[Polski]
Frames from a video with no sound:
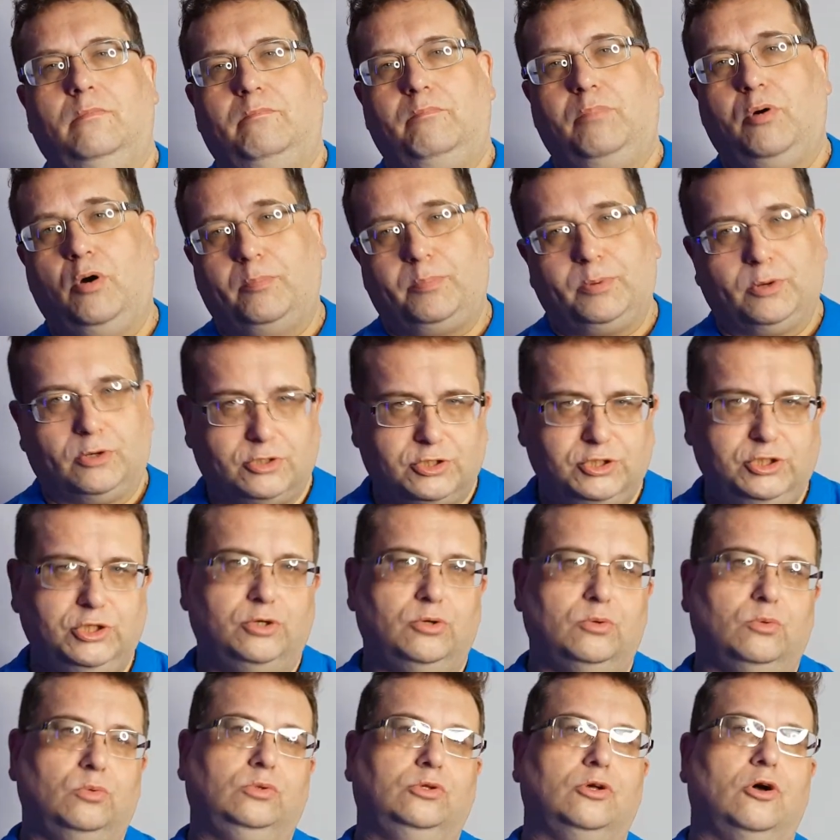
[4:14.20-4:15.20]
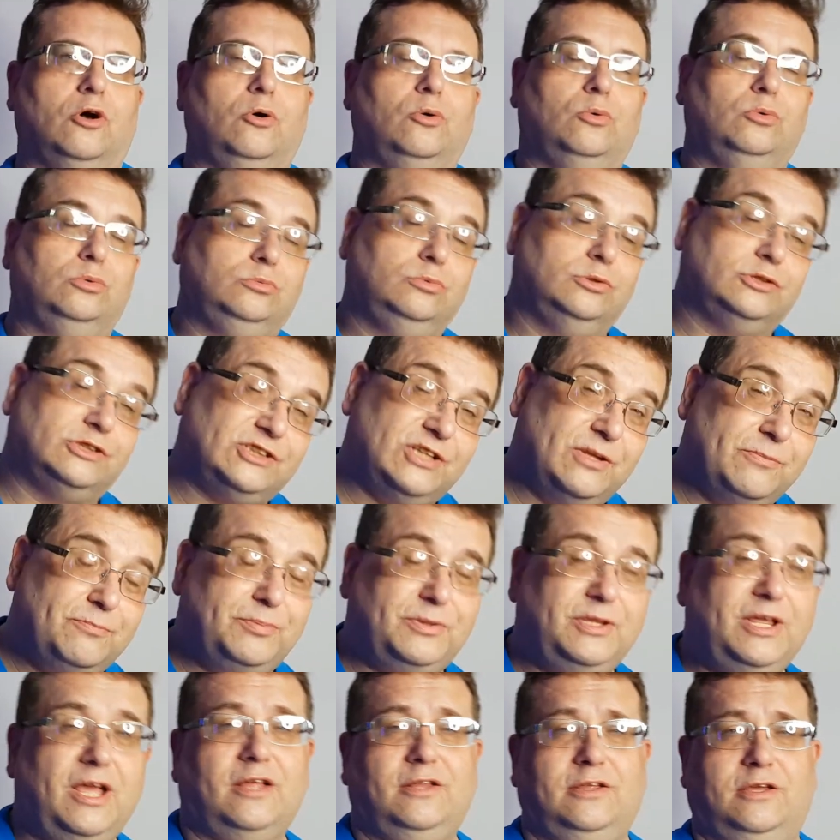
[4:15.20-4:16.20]
poproś ich o
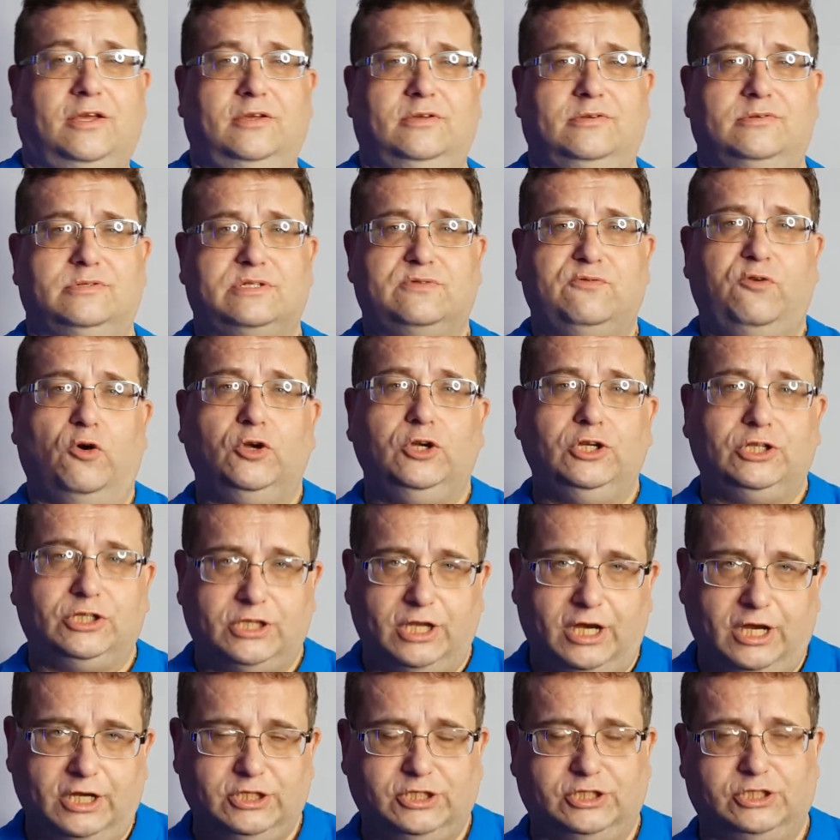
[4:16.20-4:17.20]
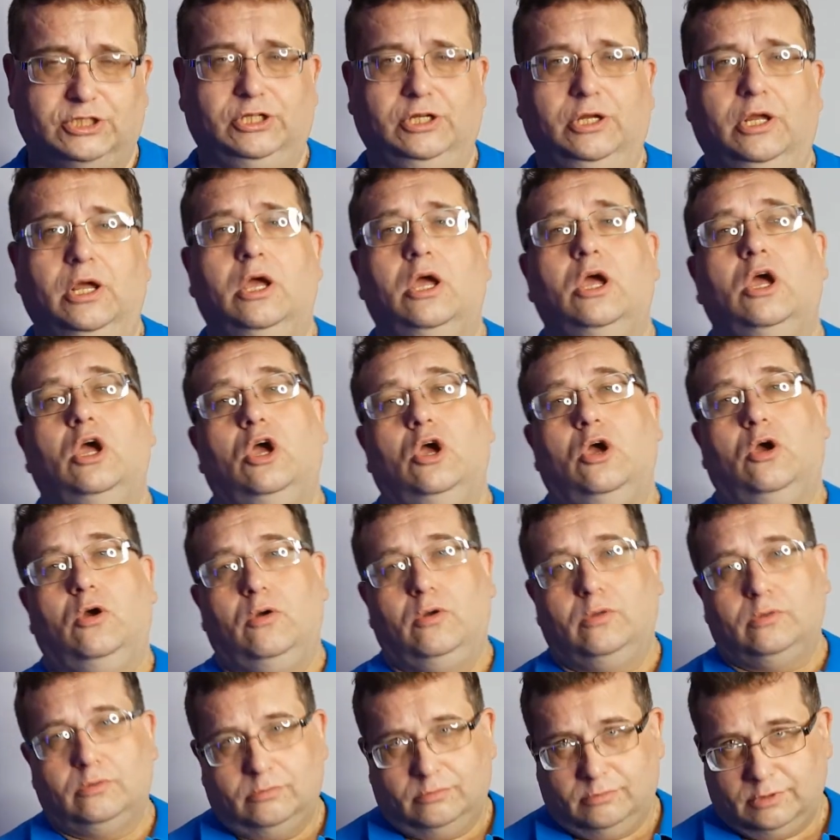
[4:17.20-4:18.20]
udostępnienie swoich treści.
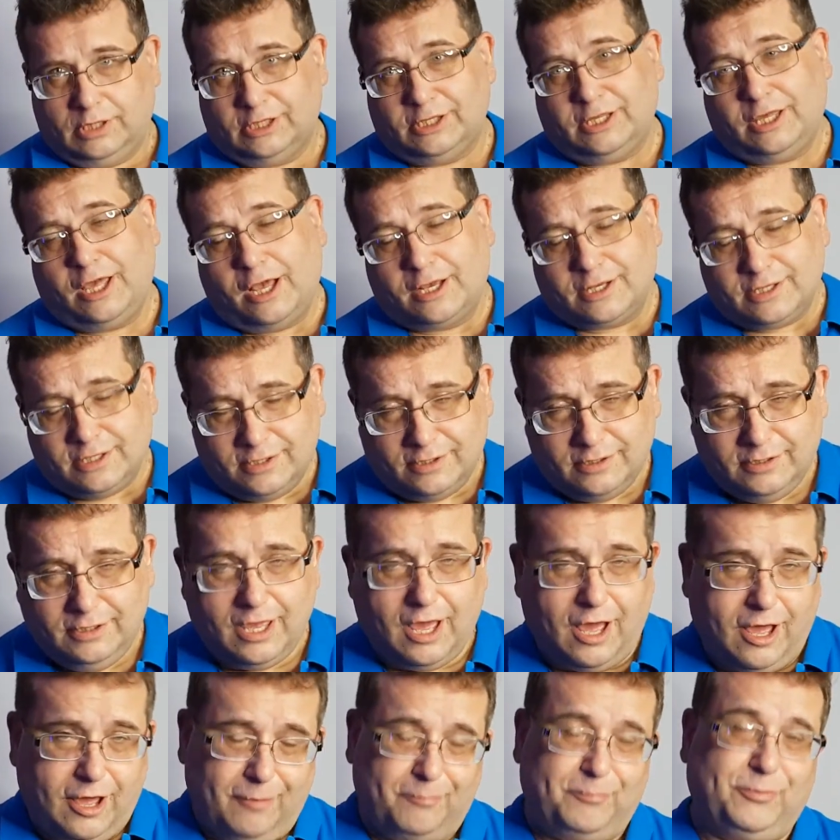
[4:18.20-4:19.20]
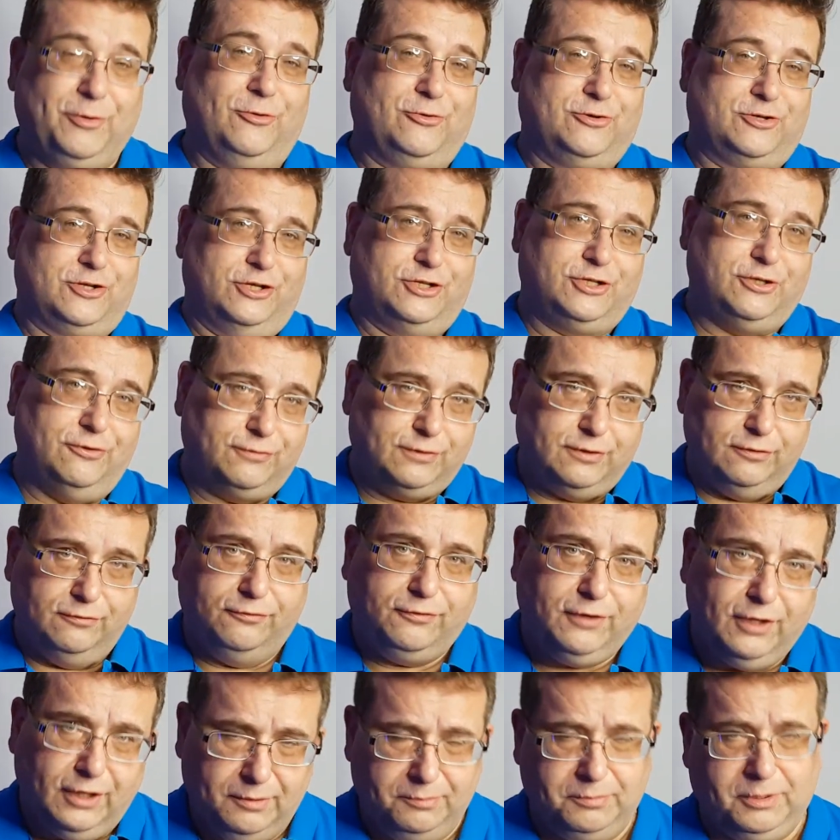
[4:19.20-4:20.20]
Tak jak ja proszę Cię w
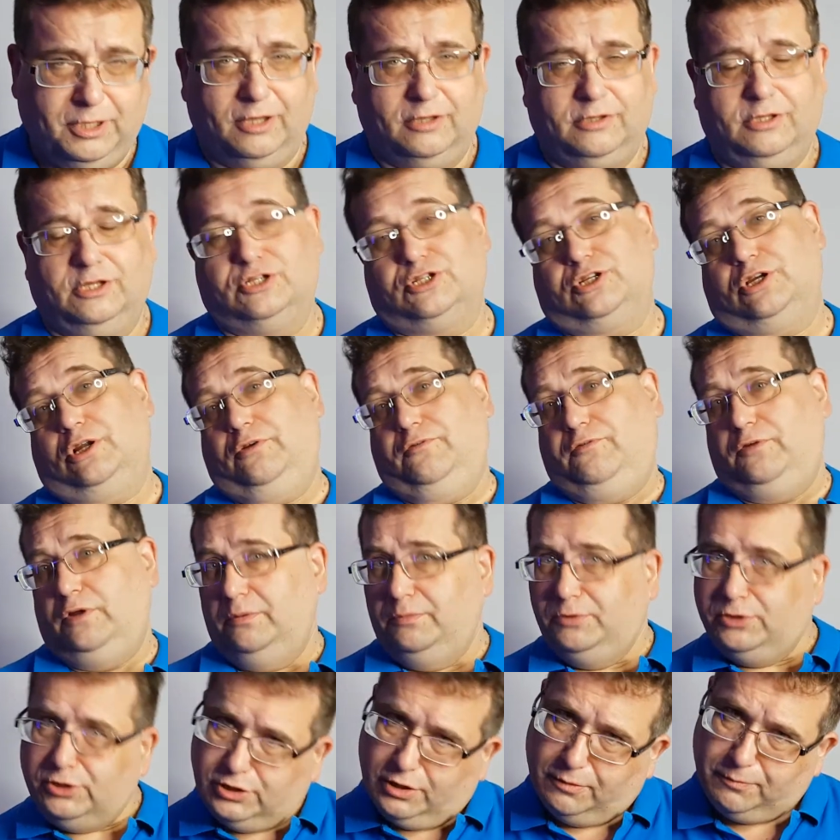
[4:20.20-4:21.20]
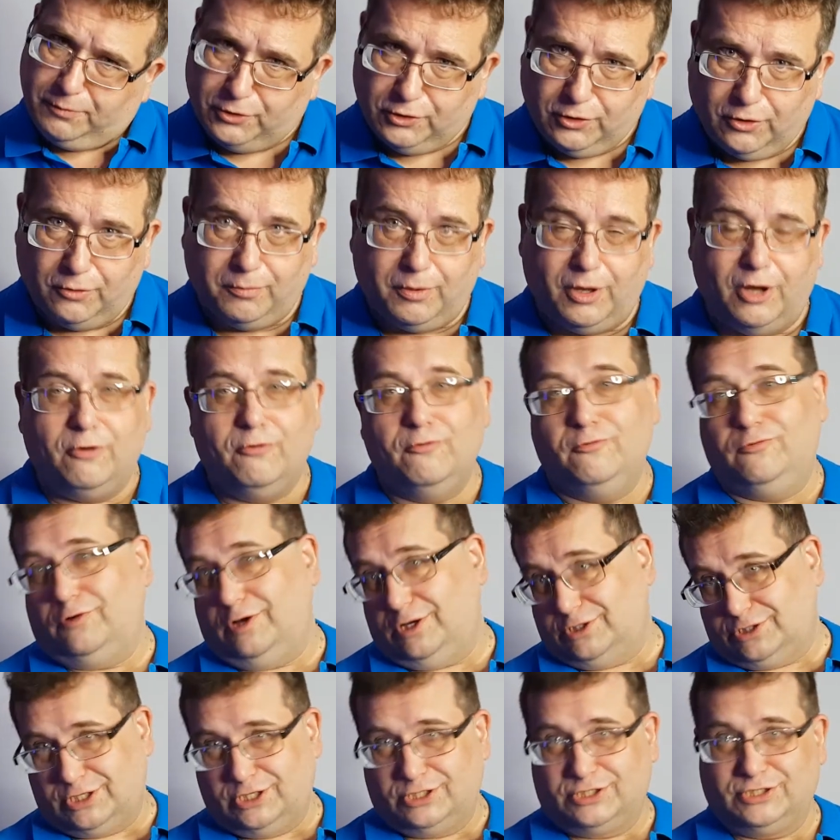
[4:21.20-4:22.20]
tym filmie. Jeżeli film Ci się podoba,
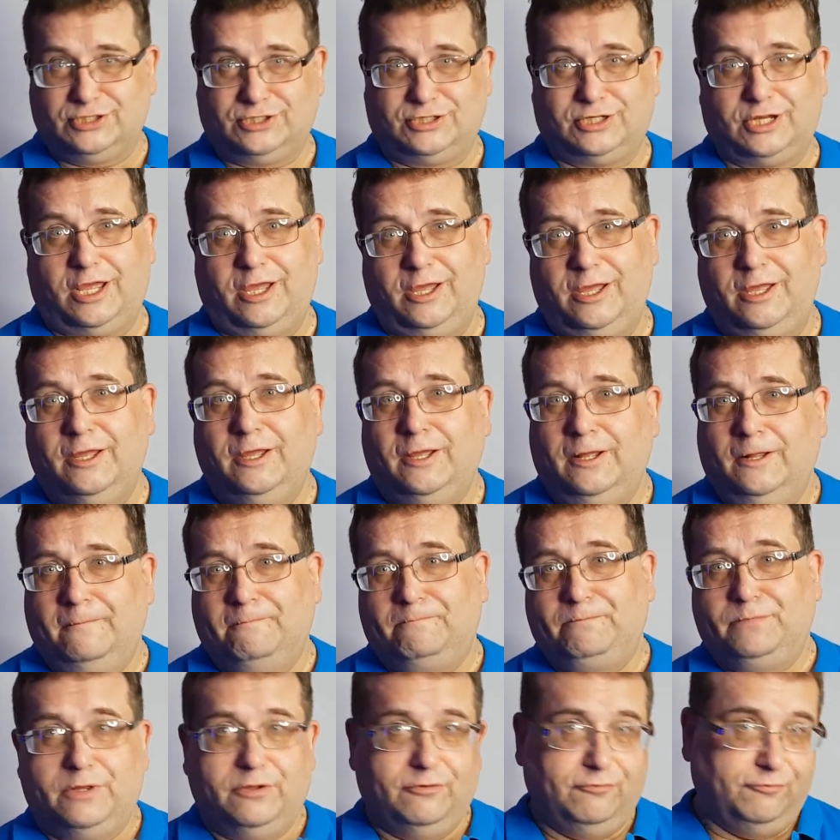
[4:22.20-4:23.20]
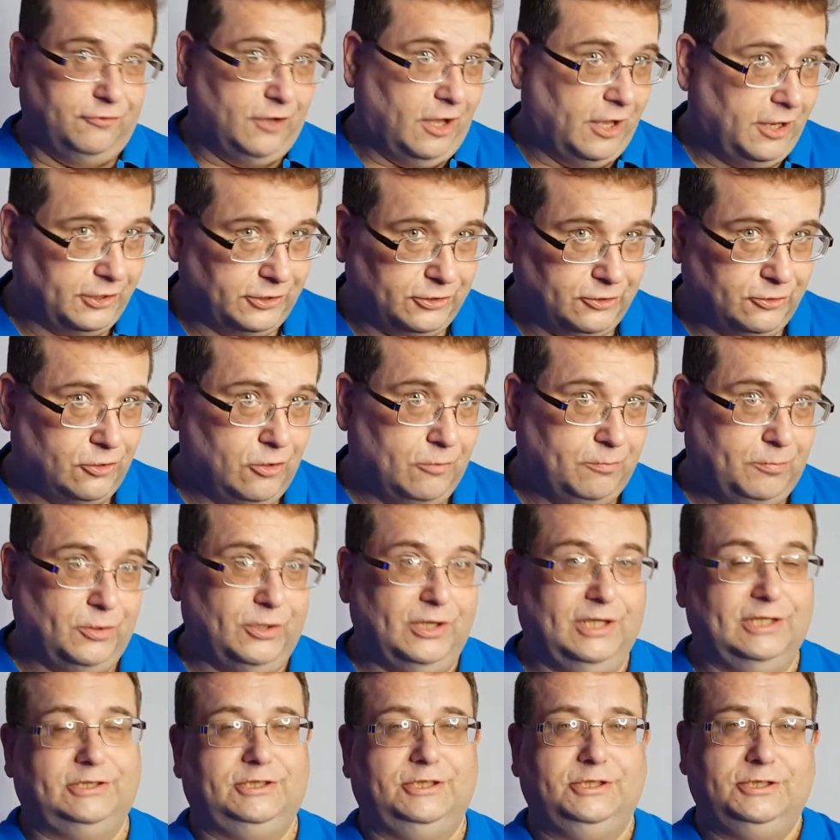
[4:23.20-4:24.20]
uważasz, że warto go
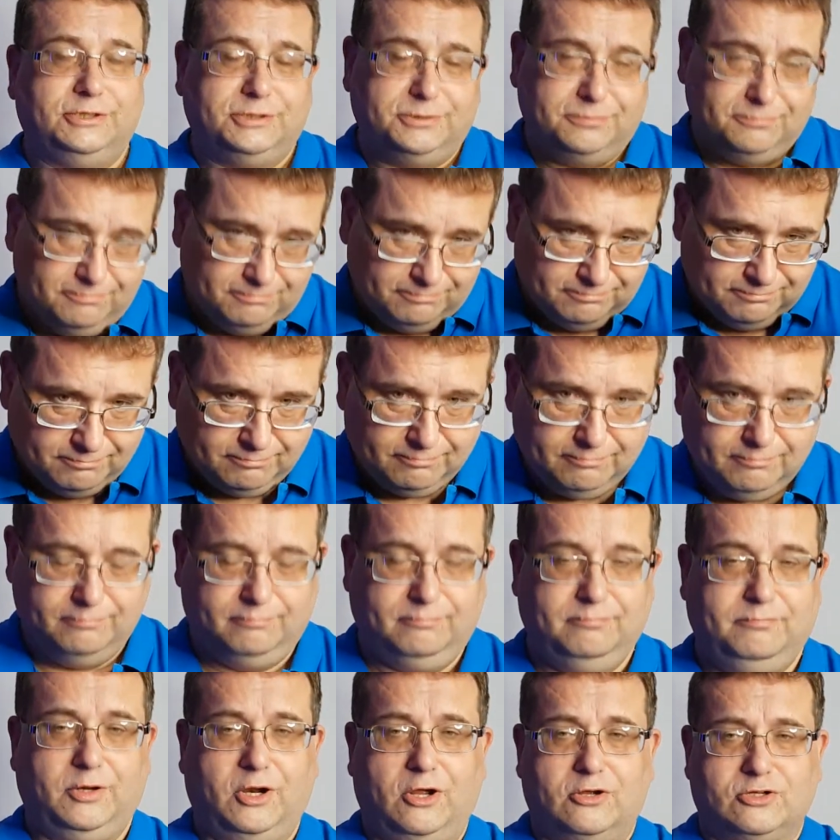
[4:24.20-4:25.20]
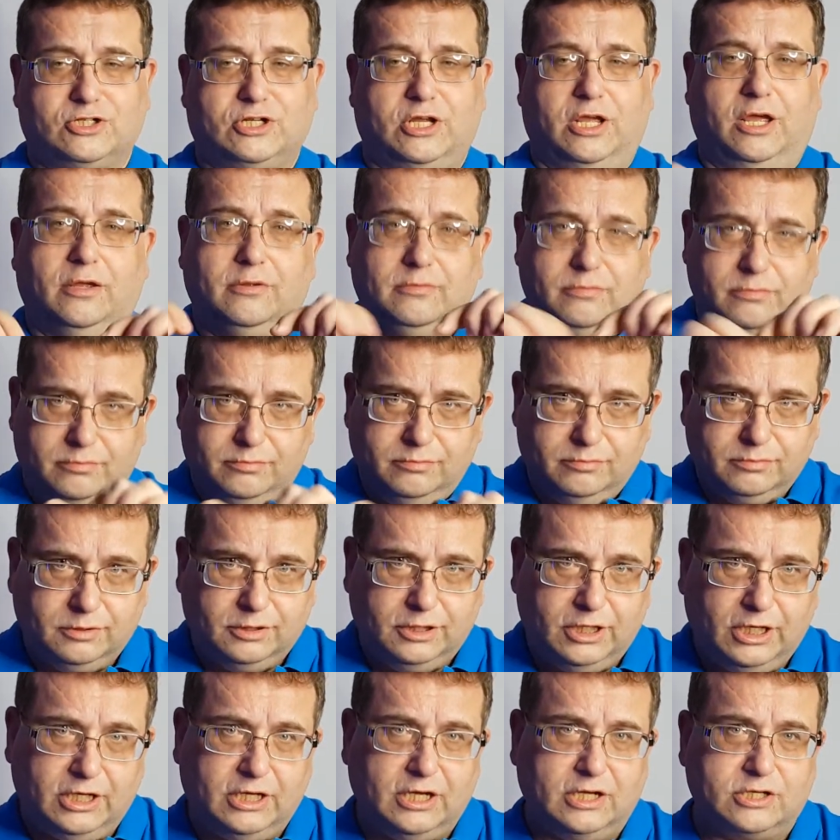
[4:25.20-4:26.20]
polecić, proszę,
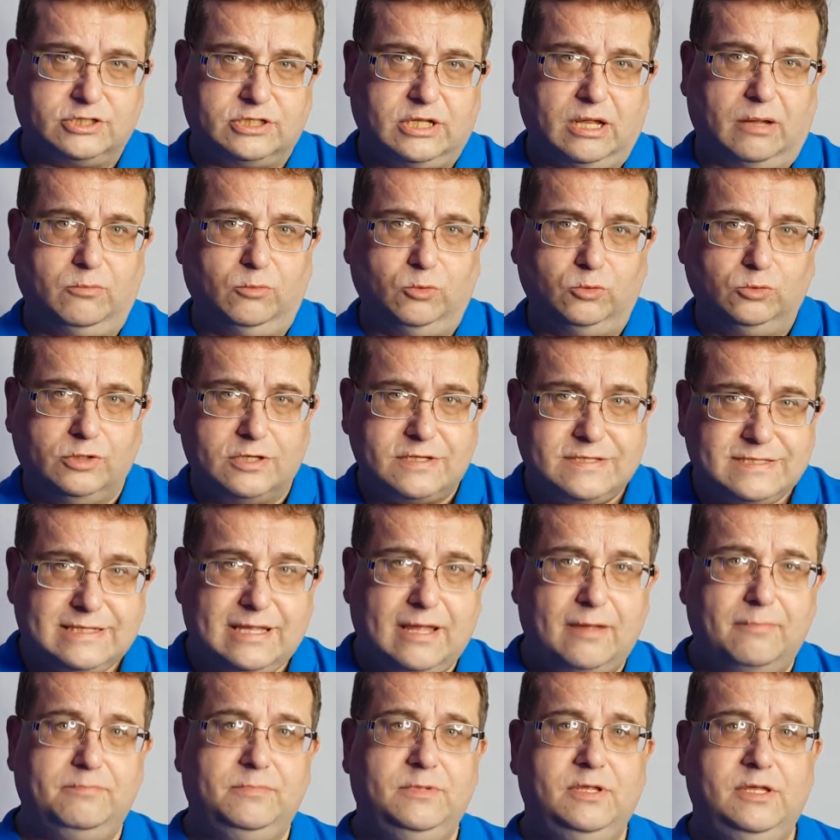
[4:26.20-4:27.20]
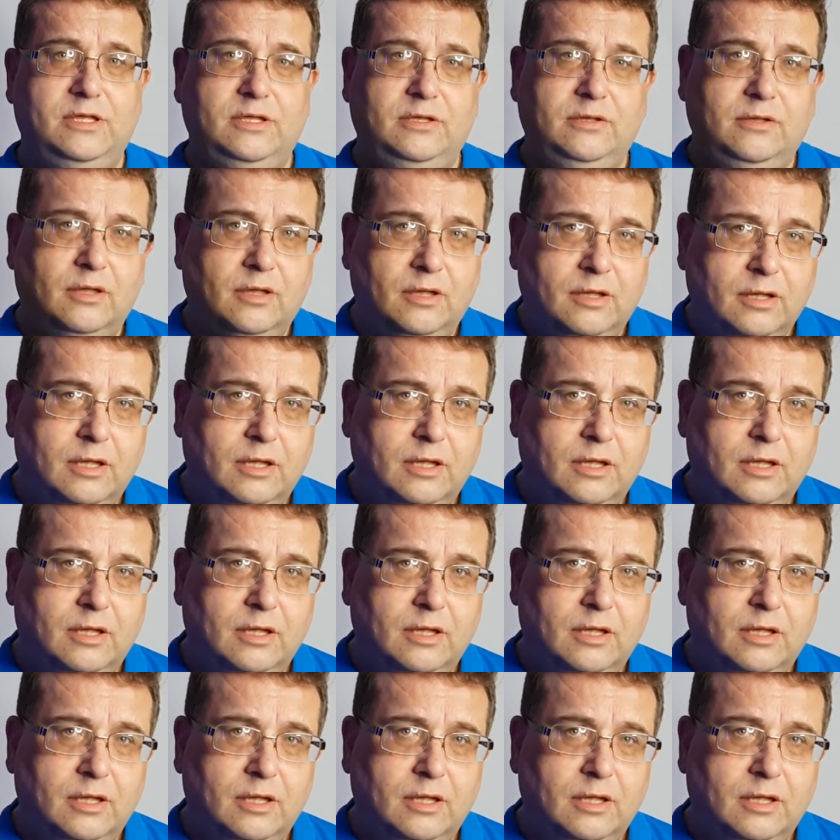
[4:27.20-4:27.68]
klikasz tam udostępnij,